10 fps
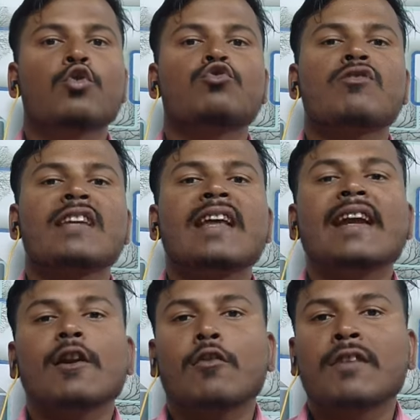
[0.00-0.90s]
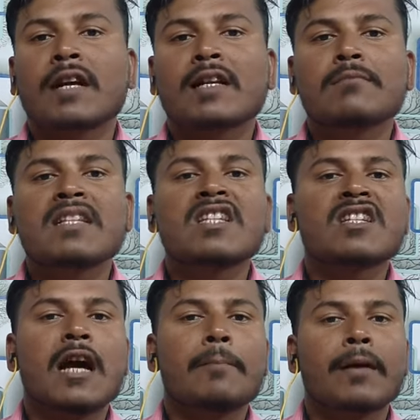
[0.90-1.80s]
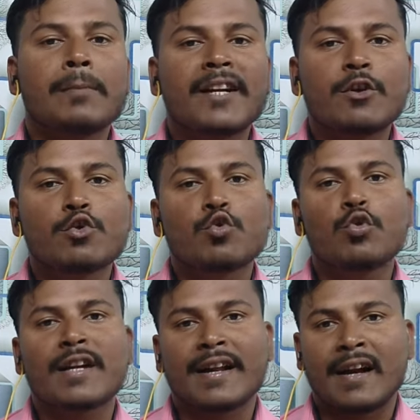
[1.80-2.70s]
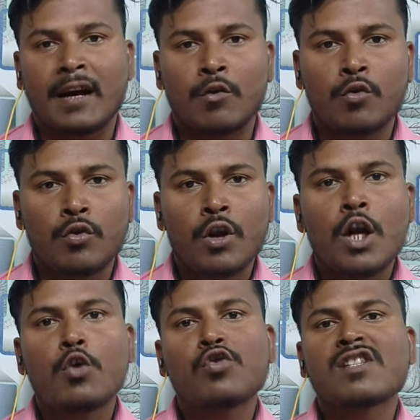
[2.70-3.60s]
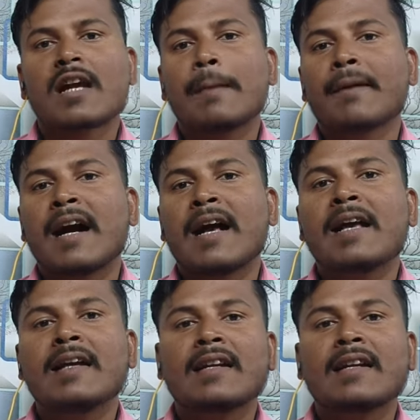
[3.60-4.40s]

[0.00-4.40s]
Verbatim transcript: दोस्तों ये रेट ऑफ इंटरेस्ट मैं जिस टाइम पर वीडियो शूट कर रहा हूँ उस टाइम का है